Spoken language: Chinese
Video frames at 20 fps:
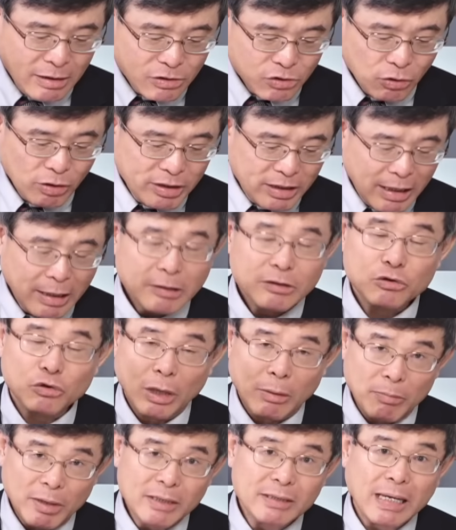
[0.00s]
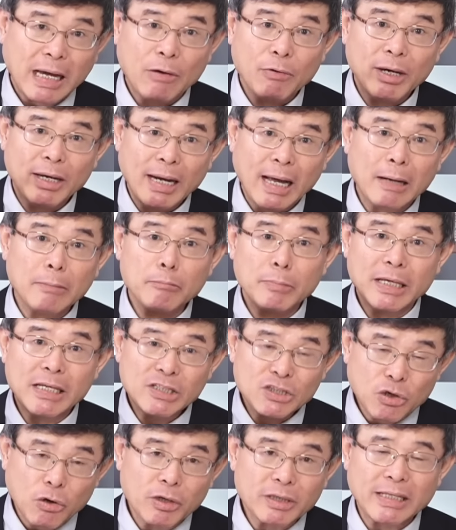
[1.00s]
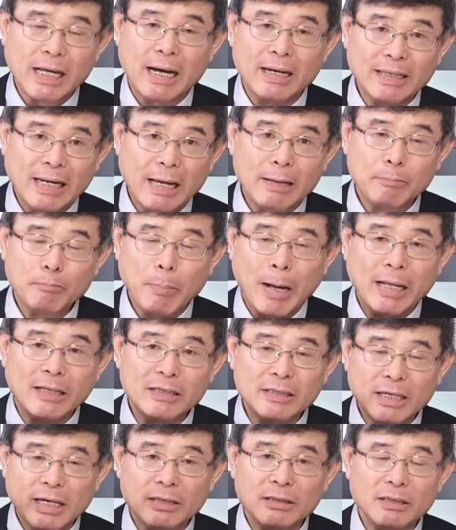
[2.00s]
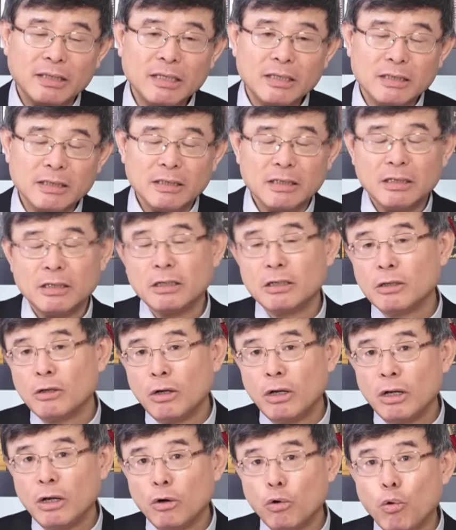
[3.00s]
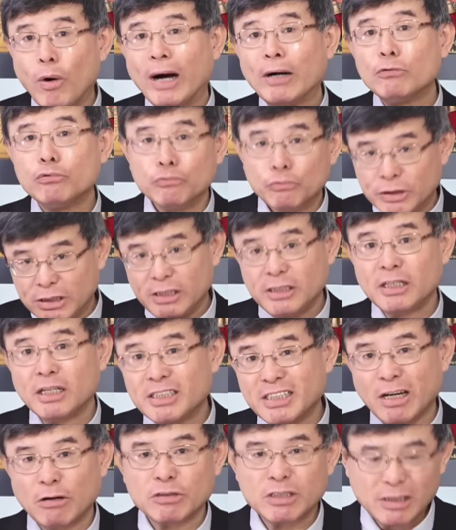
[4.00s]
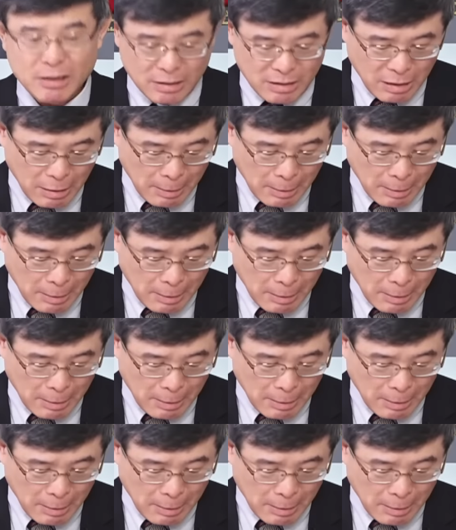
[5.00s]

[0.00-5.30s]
所以呢，选民才会让民众党来扮演一个防腐剂的角色，